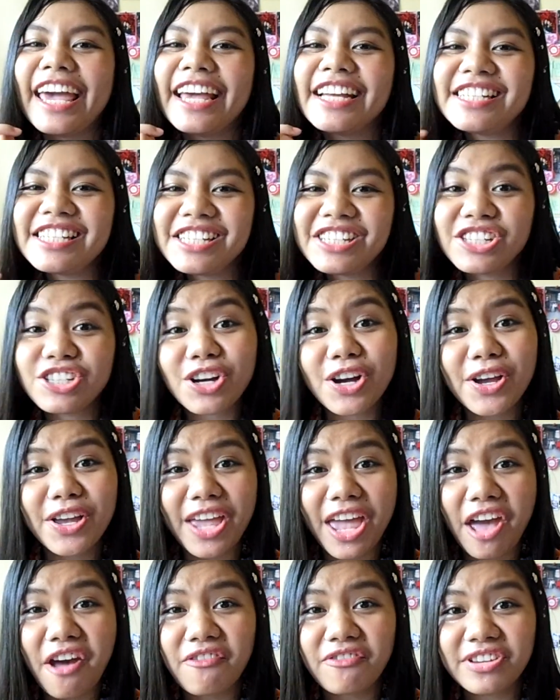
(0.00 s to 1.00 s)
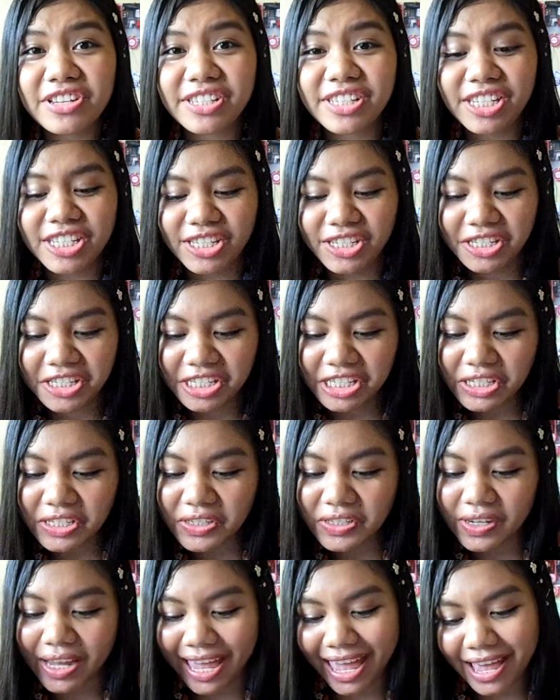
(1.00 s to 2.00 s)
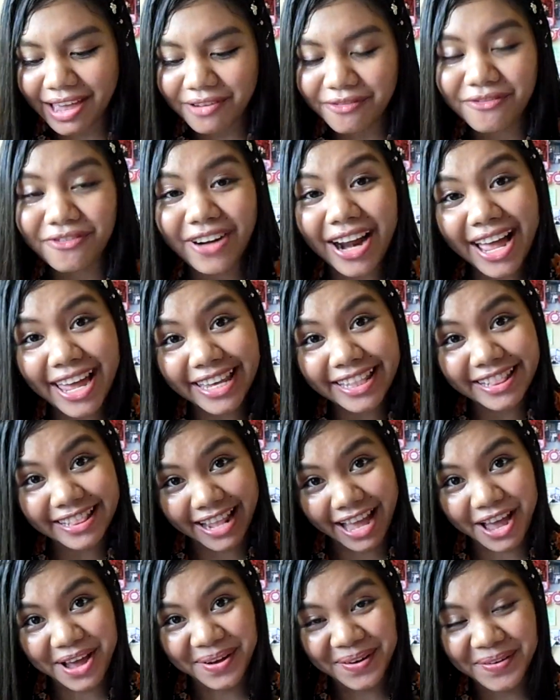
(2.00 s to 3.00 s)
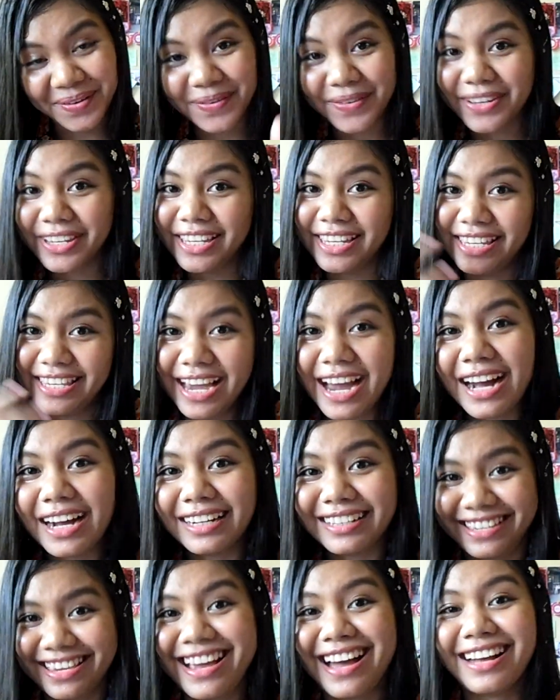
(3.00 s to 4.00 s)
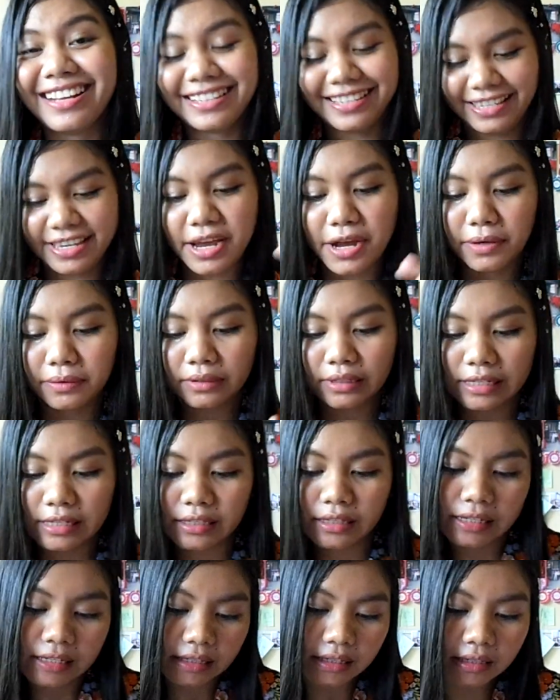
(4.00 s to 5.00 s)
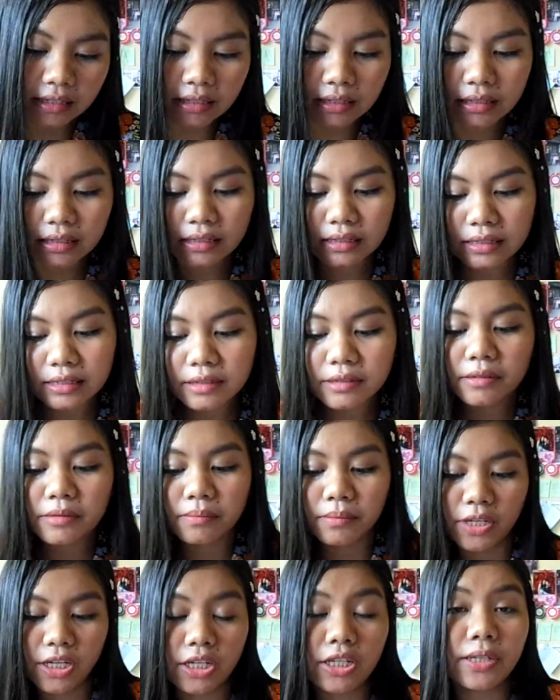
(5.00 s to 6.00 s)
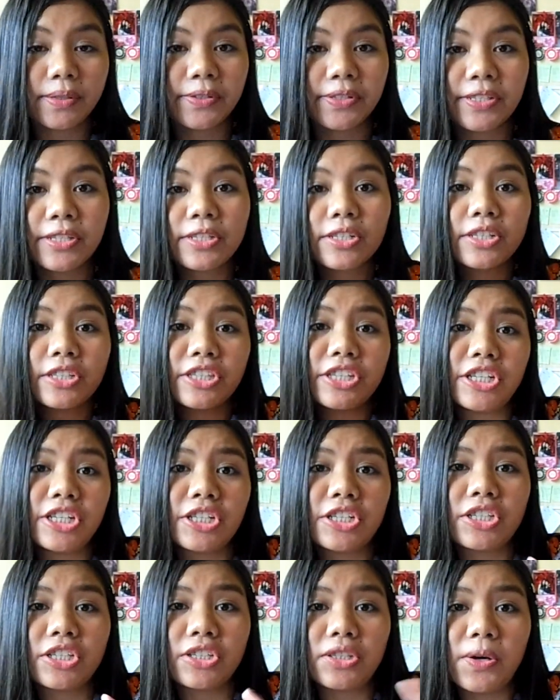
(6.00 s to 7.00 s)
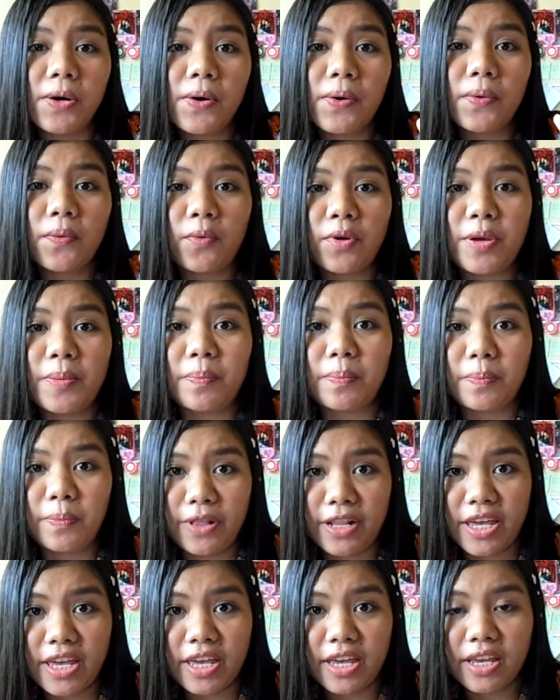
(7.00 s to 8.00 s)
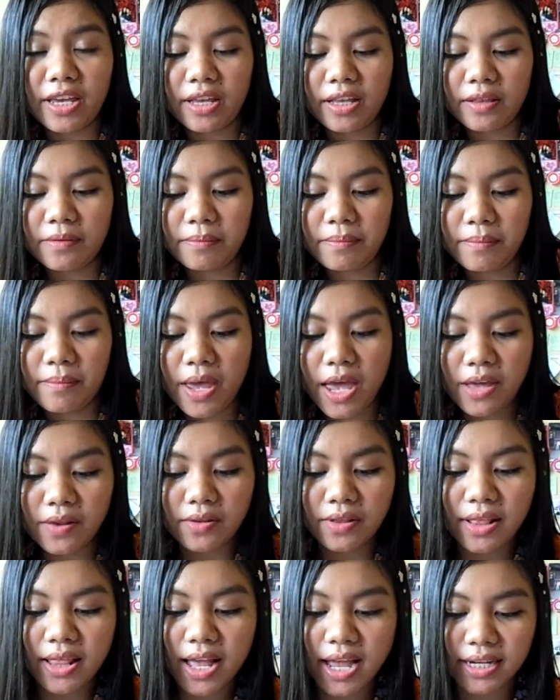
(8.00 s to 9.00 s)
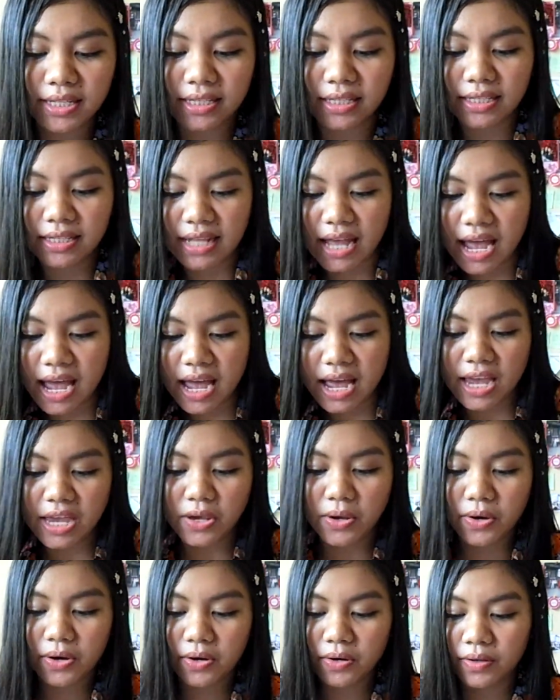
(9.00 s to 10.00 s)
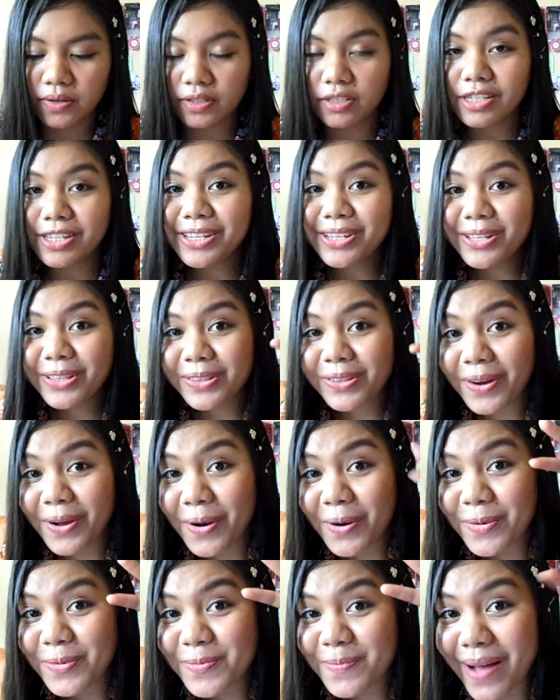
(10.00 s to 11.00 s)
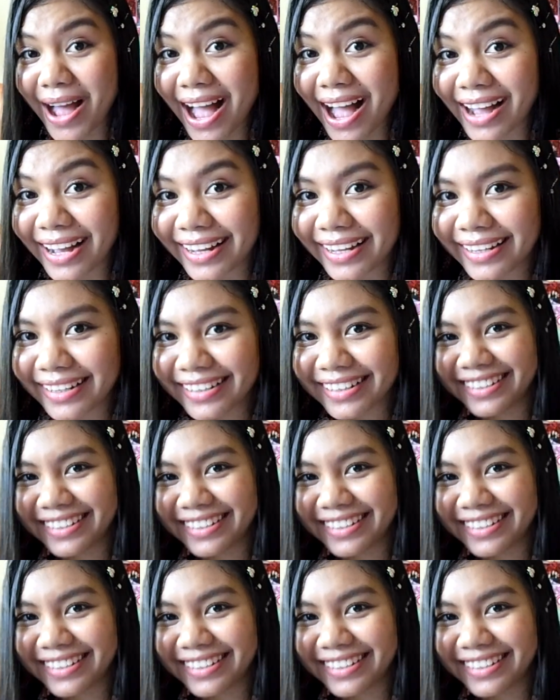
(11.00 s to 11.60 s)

Enjoy every season you have right now. Yeah, yeah, yeah. Because there's no replay meron lang tayong throwback.